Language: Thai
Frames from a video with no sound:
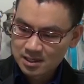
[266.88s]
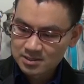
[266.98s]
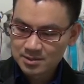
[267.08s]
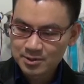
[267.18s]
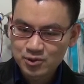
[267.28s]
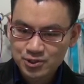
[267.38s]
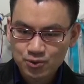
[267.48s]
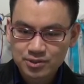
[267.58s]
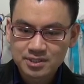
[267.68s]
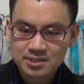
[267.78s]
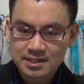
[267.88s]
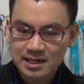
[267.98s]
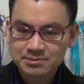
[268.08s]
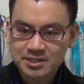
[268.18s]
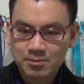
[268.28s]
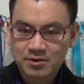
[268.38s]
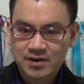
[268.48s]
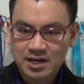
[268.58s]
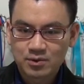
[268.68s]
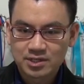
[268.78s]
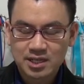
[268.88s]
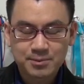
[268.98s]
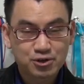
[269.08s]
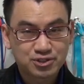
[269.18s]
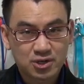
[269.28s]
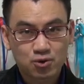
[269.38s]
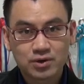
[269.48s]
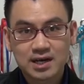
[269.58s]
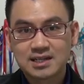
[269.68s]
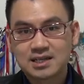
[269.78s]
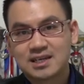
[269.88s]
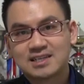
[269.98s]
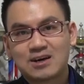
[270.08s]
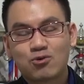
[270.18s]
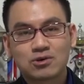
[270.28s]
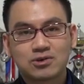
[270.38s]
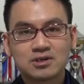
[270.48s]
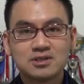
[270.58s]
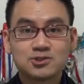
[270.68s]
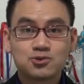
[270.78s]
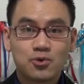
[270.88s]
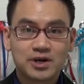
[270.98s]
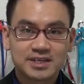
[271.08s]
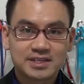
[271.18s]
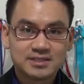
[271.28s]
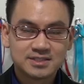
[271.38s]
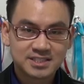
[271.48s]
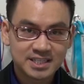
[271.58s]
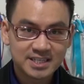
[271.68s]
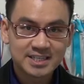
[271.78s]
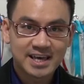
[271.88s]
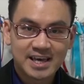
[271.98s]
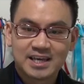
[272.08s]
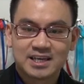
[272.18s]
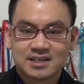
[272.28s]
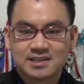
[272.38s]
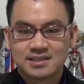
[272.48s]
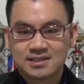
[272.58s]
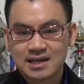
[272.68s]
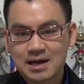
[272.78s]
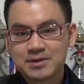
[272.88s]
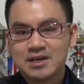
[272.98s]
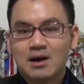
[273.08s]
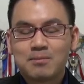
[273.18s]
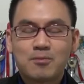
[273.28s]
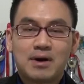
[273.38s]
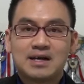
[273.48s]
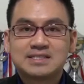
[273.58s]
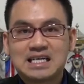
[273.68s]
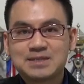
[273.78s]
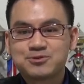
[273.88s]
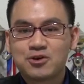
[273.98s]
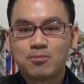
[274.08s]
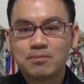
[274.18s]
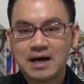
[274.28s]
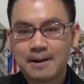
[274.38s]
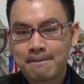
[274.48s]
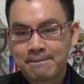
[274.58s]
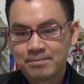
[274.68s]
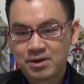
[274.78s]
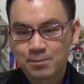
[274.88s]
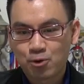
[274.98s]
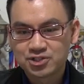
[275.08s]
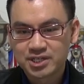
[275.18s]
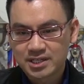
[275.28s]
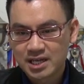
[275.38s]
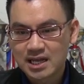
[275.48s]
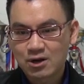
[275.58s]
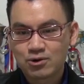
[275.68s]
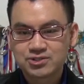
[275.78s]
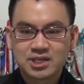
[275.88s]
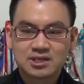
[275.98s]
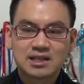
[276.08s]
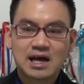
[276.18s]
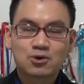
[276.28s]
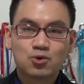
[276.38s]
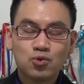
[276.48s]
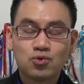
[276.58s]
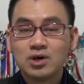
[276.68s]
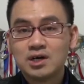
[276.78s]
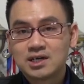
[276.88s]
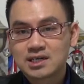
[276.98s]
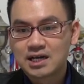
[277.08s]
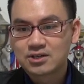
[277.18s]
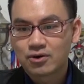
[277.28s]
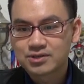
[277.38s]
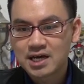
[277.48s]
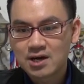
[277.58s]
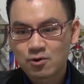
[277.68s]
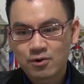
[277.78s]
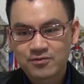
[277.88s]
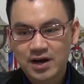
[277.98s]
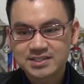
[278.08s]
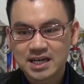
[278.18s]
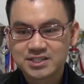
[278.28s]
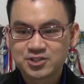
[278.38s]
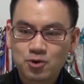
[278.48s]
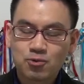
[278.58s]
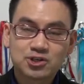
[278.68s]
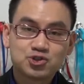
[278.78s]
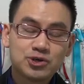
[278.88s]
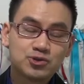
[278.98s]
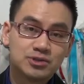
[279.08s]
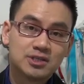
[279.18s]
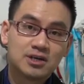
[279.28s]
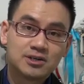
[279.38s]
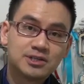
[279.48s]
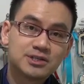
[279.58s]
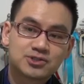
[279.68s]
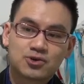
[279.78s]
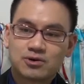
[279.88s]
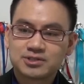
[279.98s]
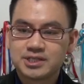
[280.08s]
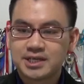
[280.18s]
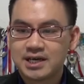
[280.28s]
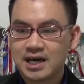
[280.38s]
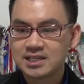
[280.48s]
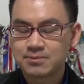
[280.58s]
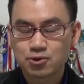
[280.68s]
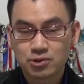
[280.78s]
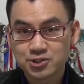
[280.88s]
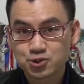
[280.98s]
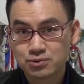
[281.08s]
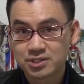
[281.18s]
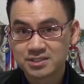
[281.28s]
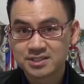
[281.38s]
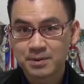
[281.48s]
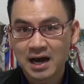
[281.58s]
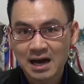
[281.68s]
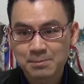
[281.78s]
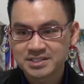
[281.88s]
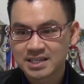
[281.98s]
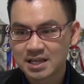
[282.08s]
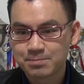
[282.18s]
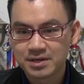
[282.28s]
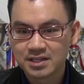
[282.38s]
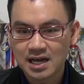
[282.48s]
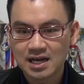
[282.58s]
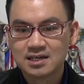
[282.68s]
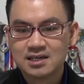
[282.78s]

ทีนี้มาดูอีกตัวหนึ่งนะครับที่เอามาฝากในวันนี้ได้ประโยชน์จากโครงการรัฐในอนาคตก็คือตัว CK นะครับเป้าหมาย 32 บาทและก็โปรเจกต์ในอนาคตเช่นรางคู่ การก่อสร้างรถไฟฟ้าสายสีส้มก็จะช่วยหนุน e a r n i n g s ของ CK ให้เติบโตได้สูงถึง 15%ในปีหน้า